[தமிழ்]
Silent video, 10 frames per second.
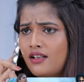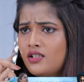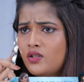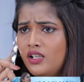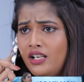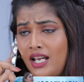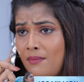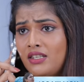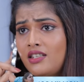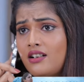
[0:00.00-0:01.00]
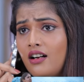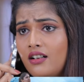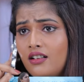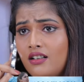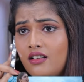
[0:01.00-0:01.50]
இருக்காருன்னு சொல்லி ஏமாத்தி
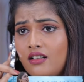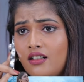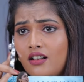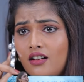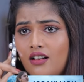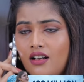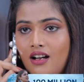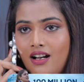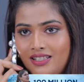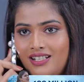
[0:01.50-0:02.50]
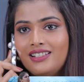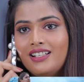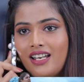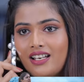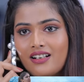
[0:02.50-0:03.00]
இருக்காங்க
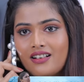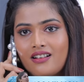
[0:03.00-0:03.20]
அதனால தான்